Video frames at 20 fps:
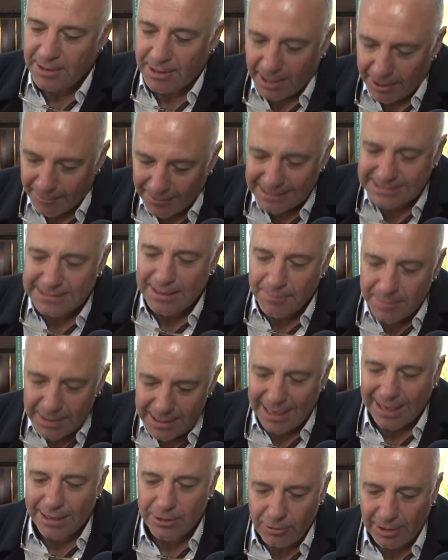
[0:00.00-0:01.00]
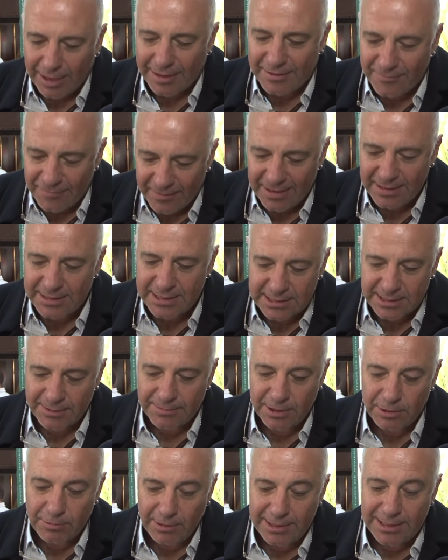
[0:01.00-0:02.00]
que vayan mirando las diferentes
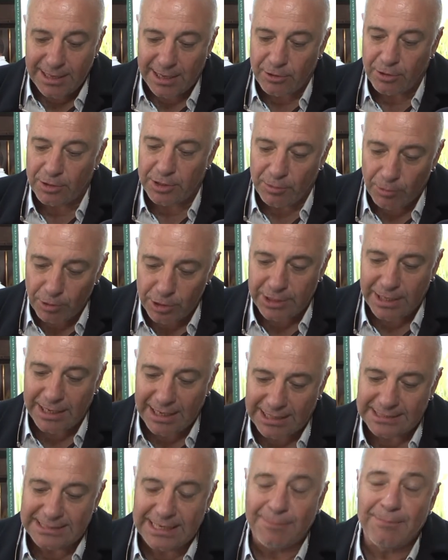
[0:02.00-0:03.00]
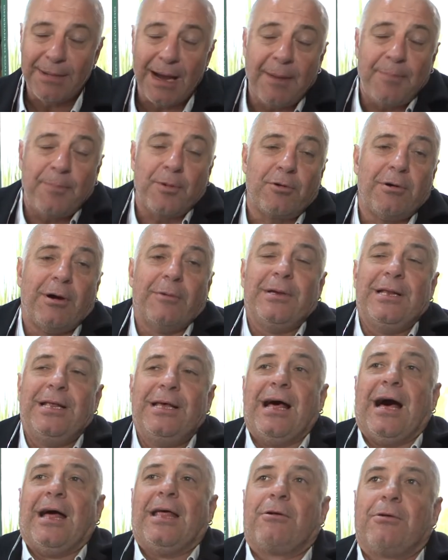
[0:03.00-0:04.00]
eventualidades donde vos tengas ya más
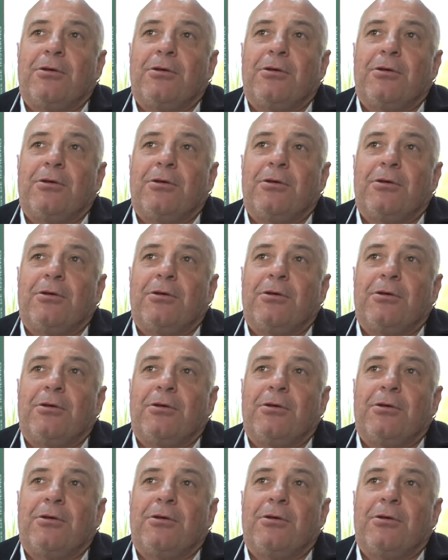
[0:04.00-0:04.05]
probabilidades,